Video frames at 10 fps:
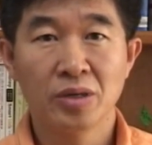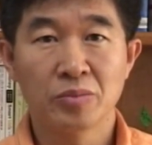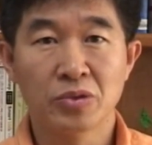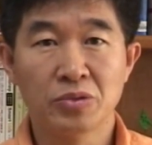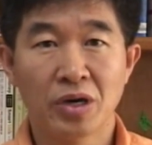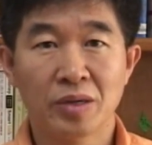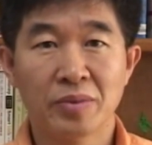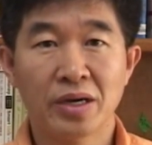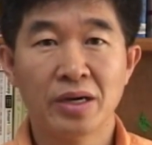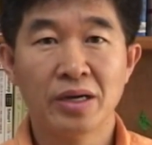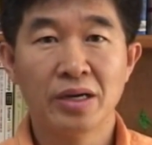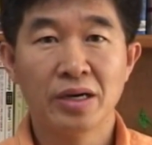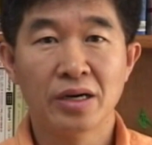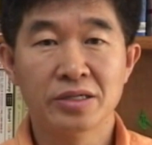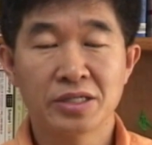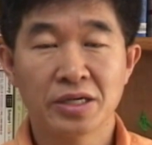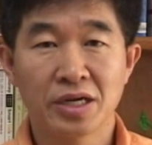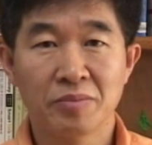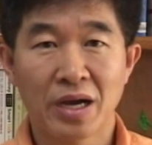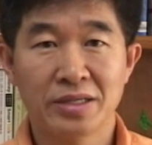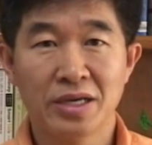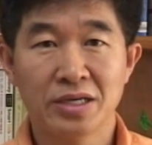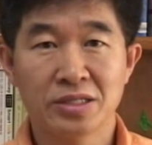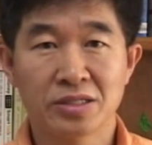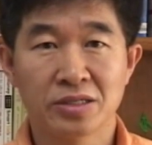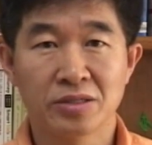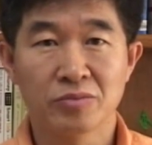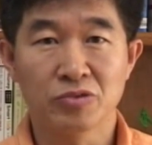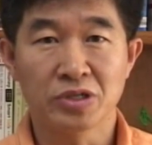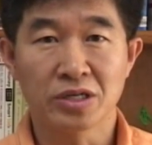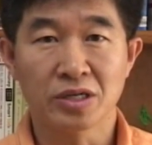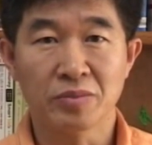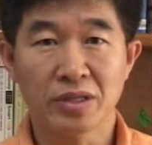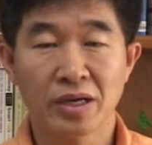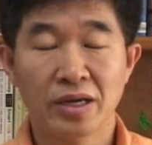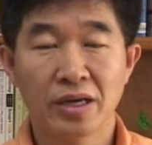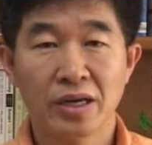모두 아마 아, 생각을 많이 하시는 그런 문제일 겁니다.